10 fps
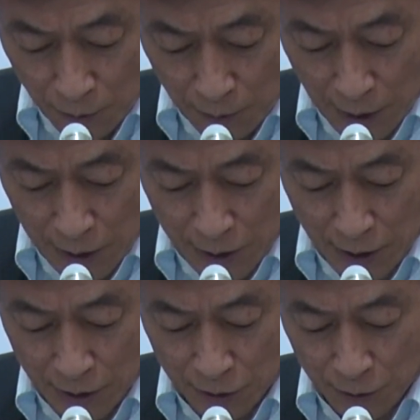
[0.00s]
まあ、感
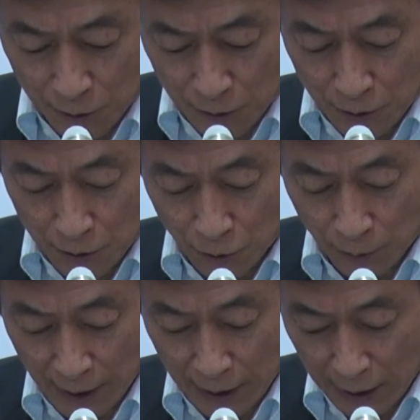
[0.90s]
染リスク、その
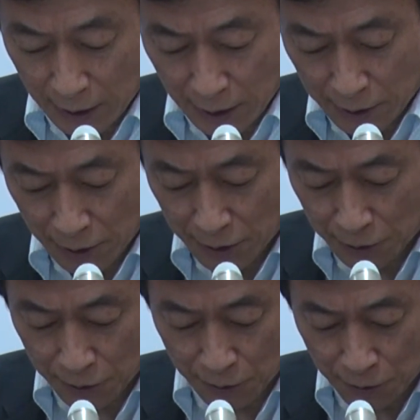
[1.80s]
前が感染
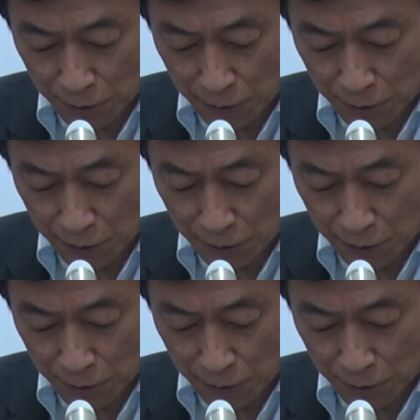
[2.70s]
リスク、